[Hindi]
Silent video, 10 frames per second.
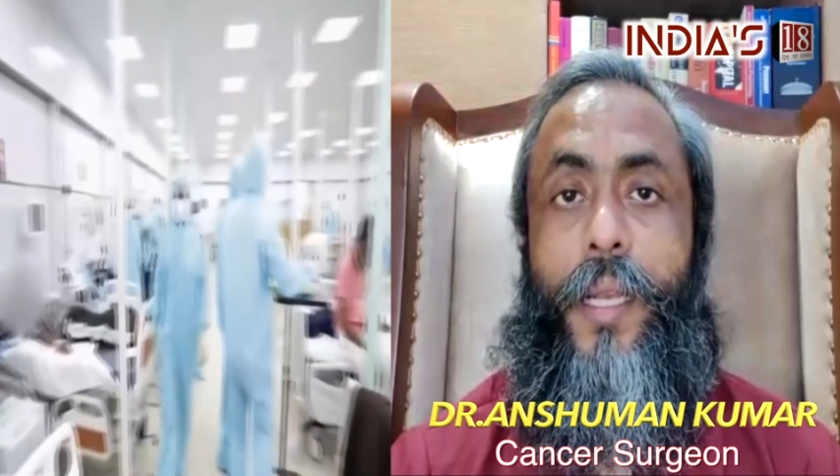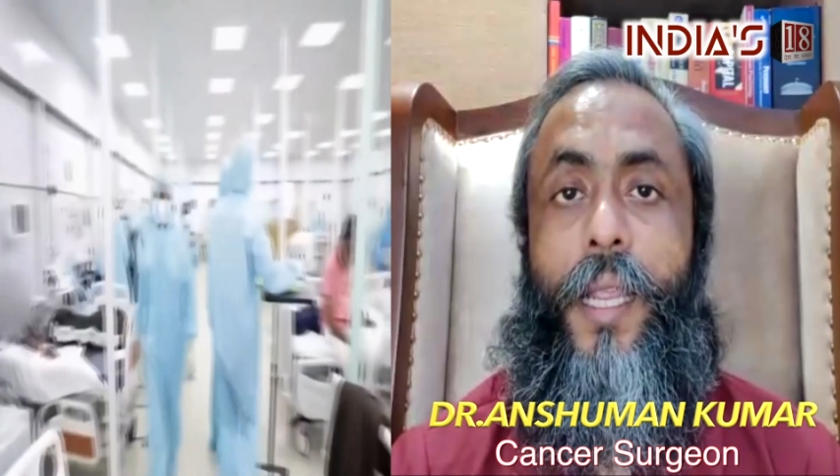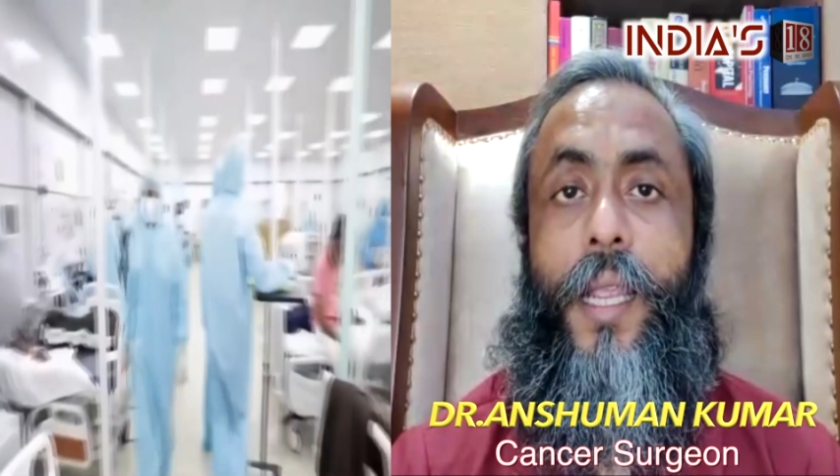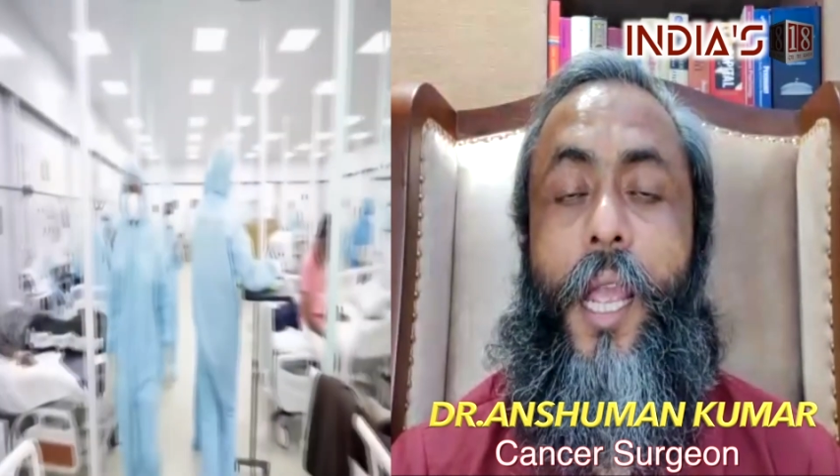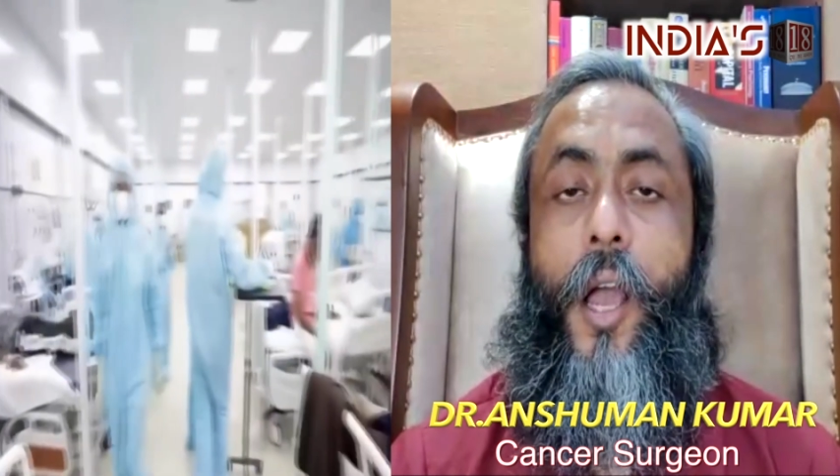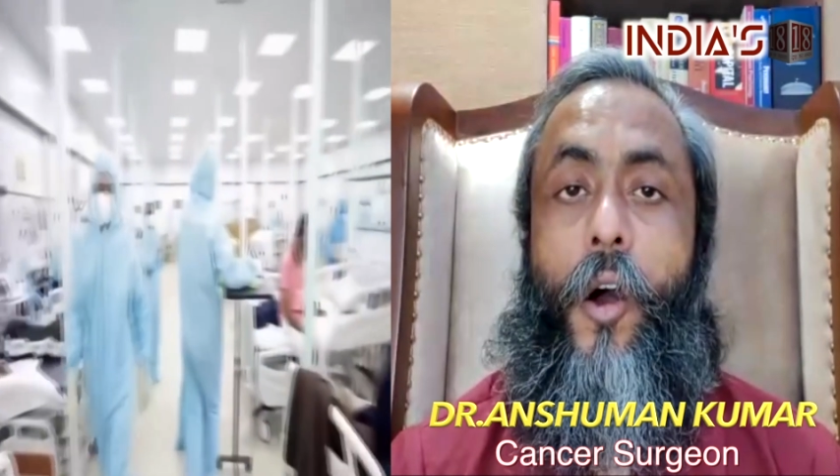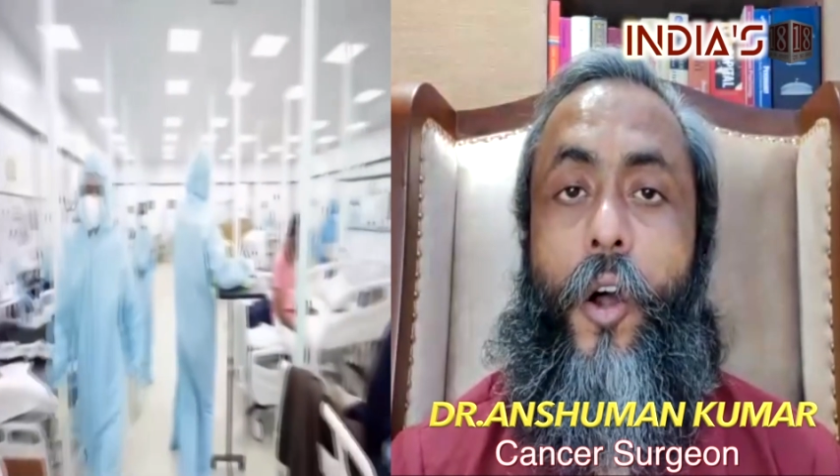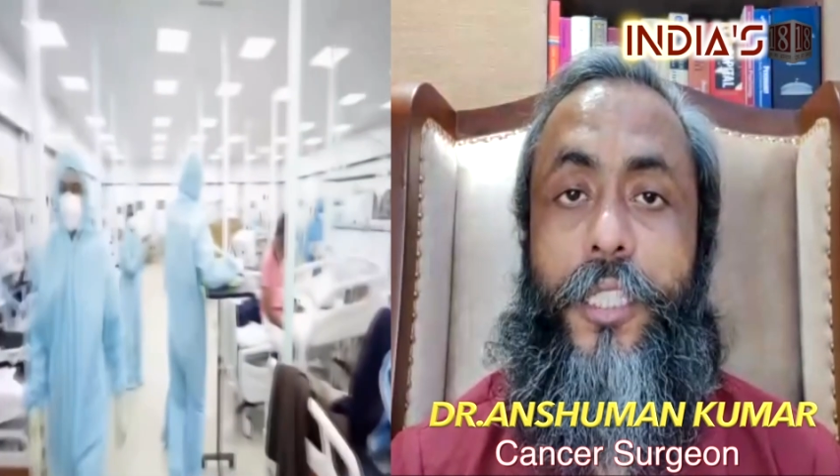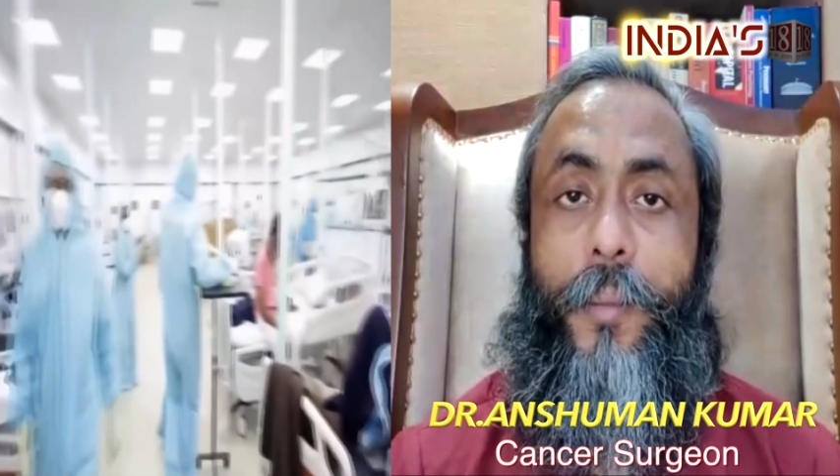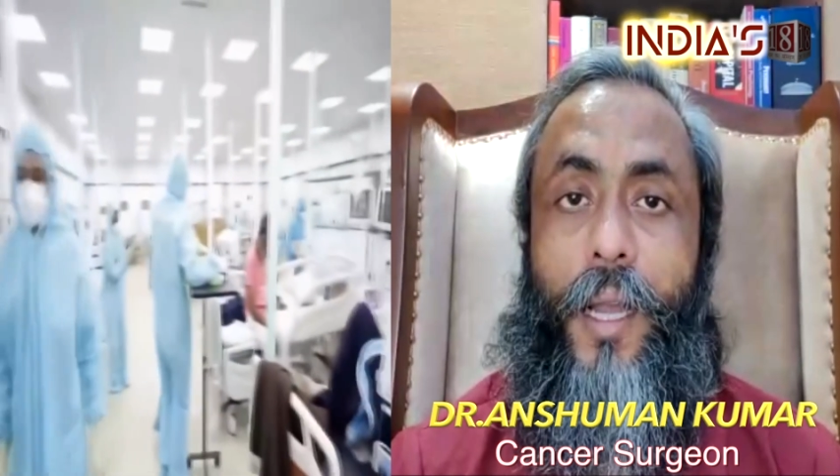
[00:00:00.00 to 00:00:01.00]
मिली
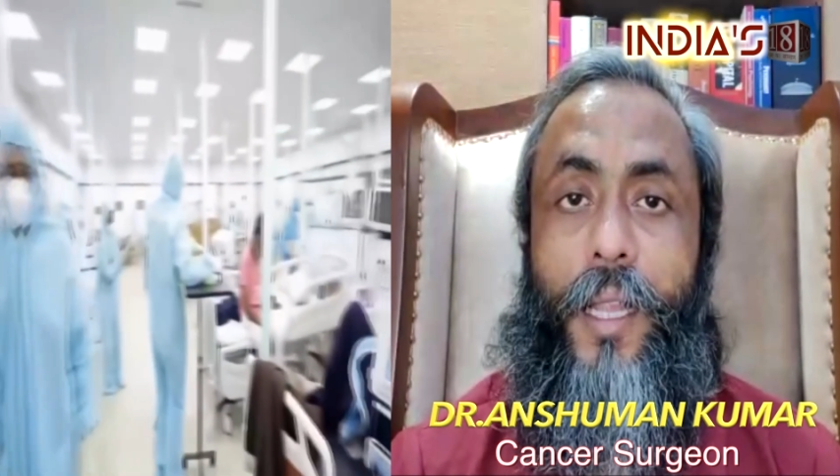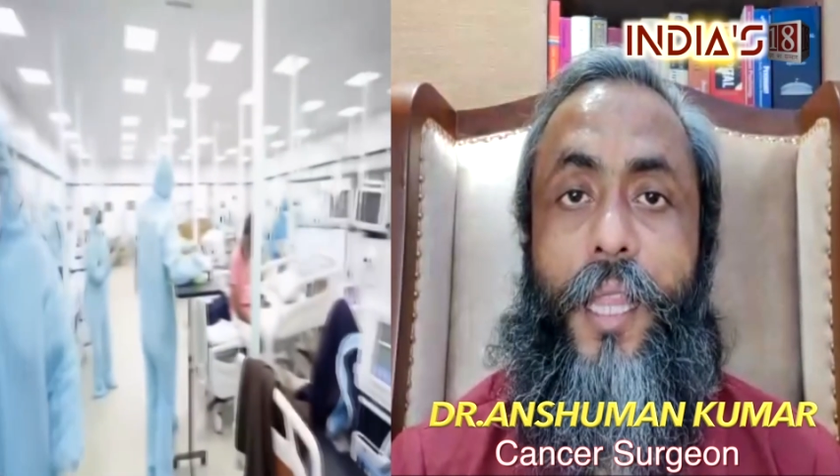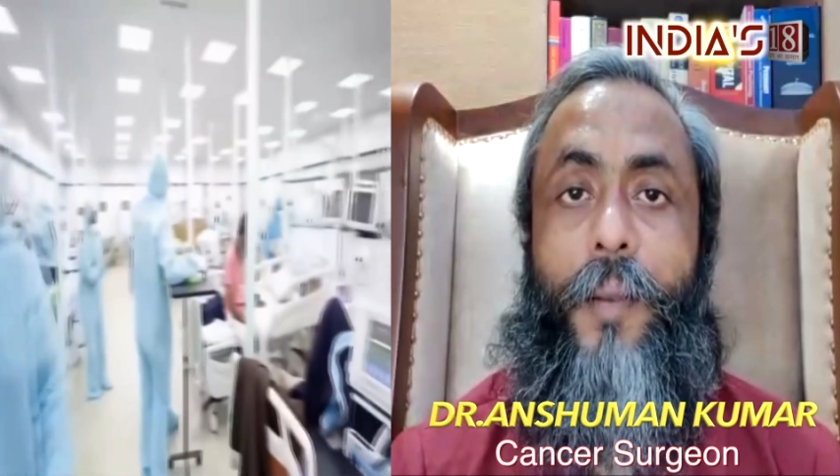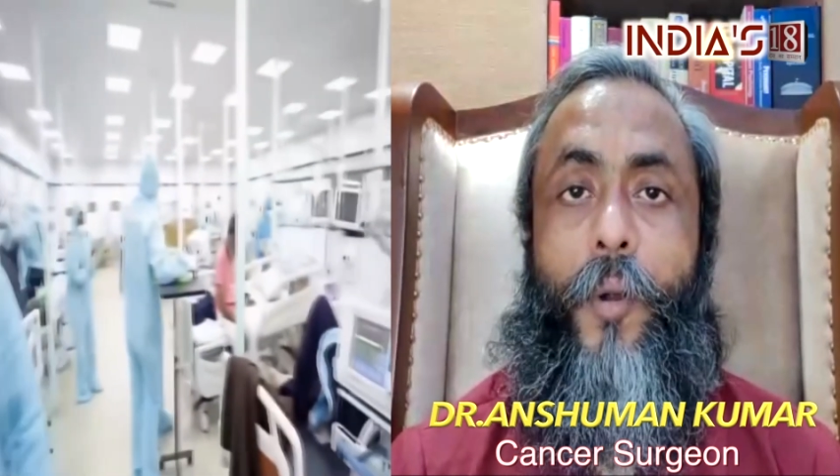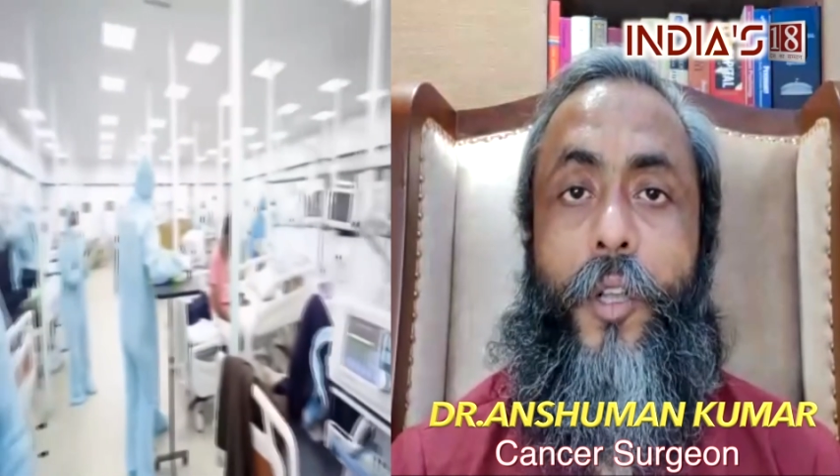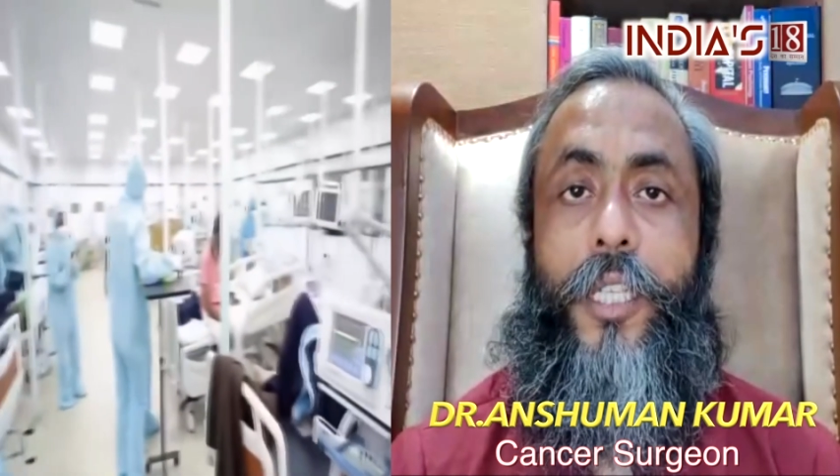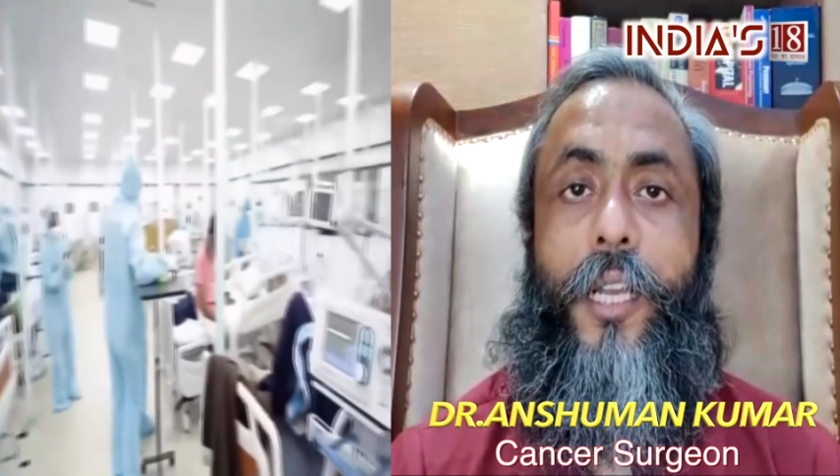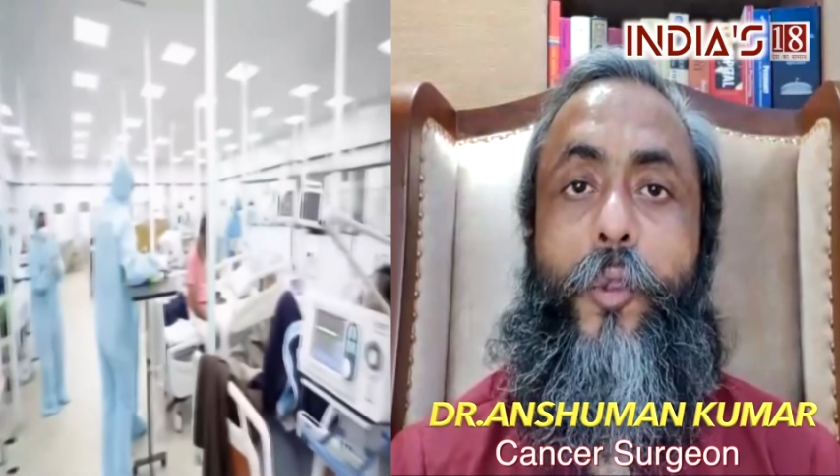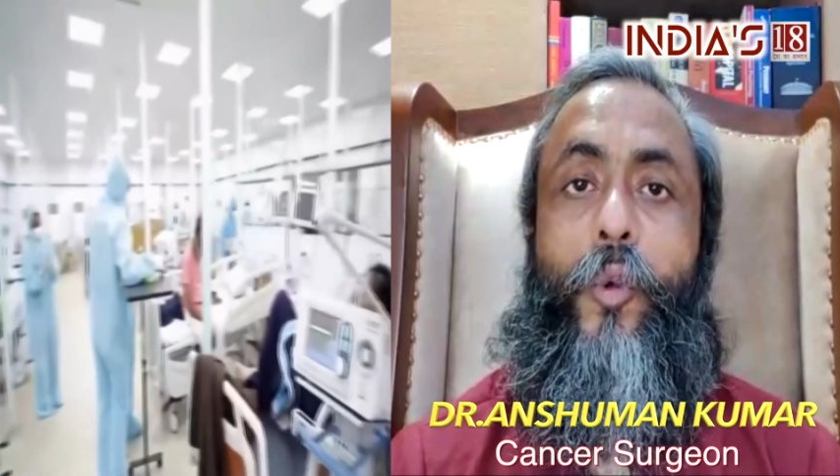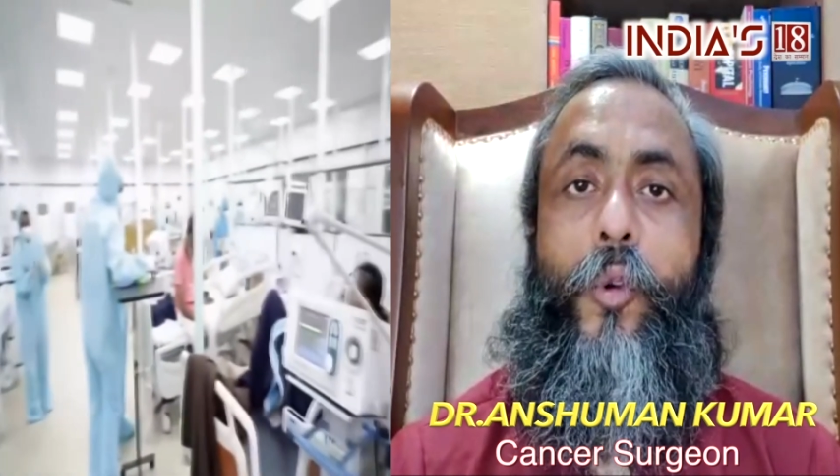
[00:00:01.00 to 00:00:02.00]
और जब अंदर पहुंचा
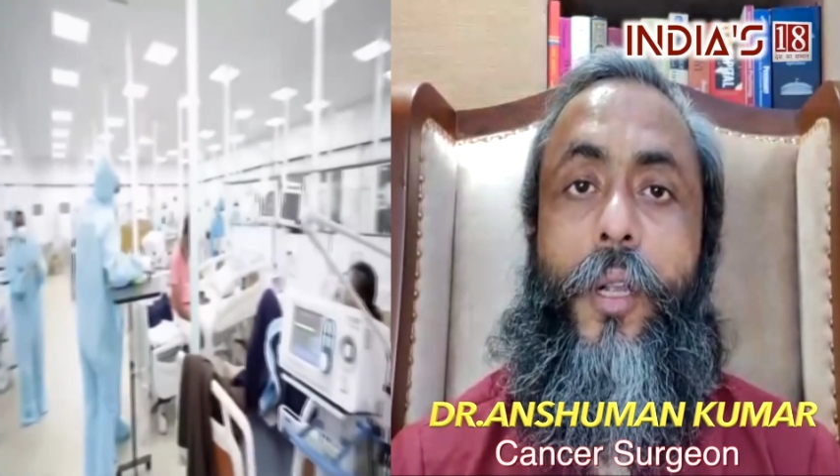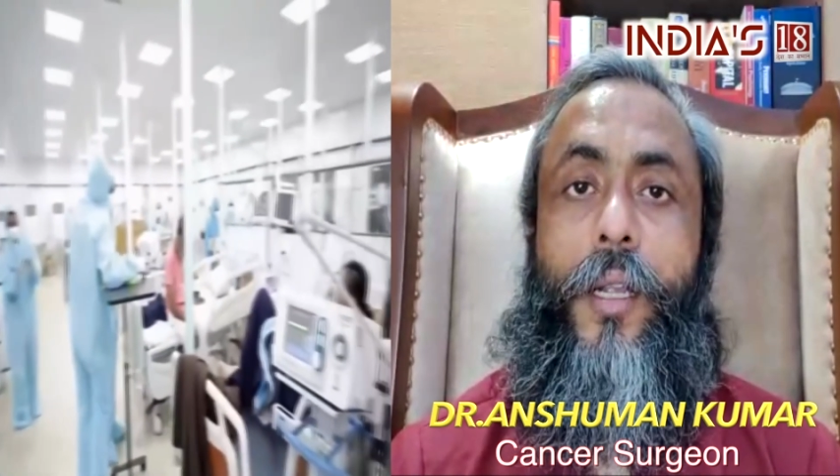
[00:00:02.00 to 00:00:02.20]
तो